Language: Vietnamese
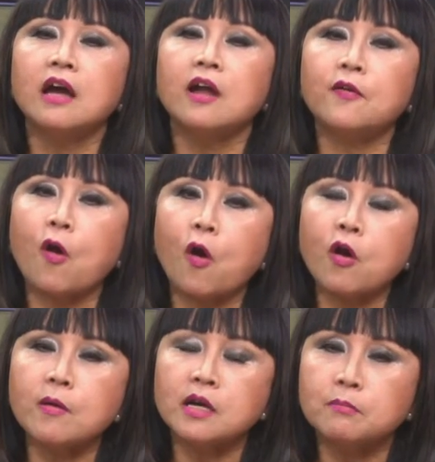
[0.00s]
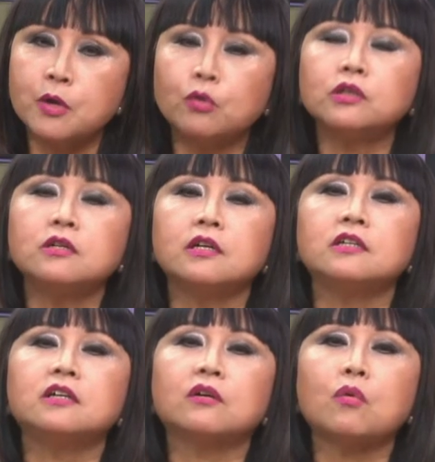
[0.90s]
nó biểu tượng
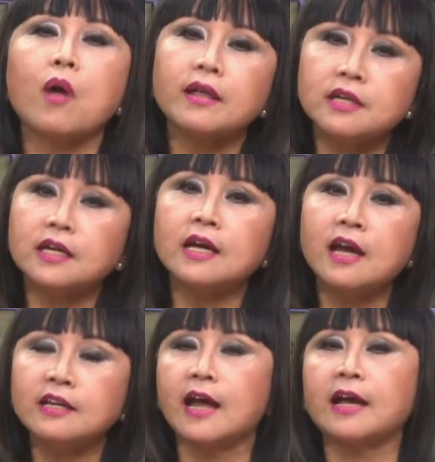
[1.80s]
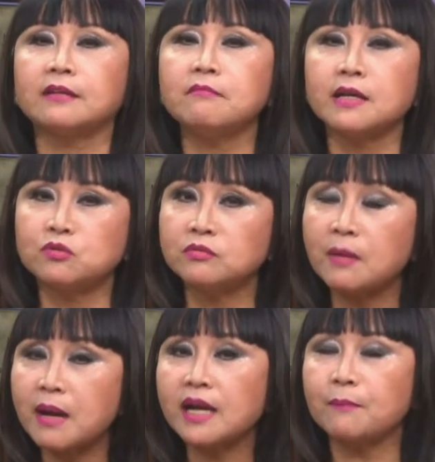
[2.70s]
được qua những cái hình ảnh mà chúng ta
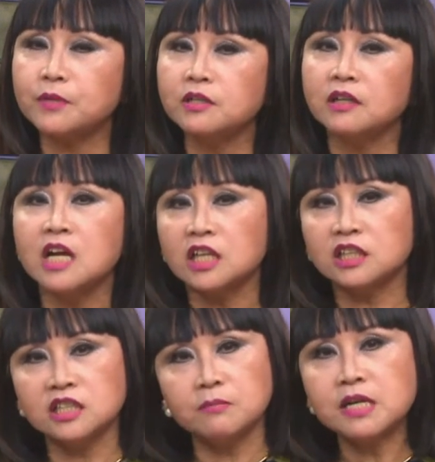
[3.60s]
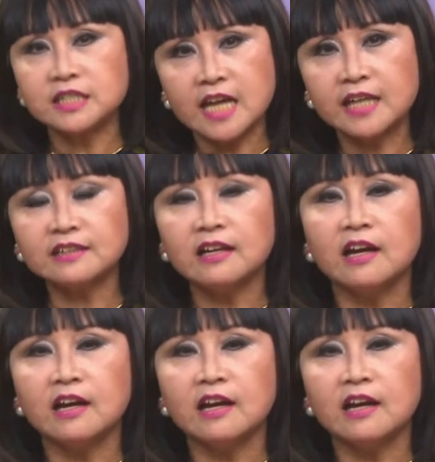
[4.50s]
bắt gặp được từ những bức tranh,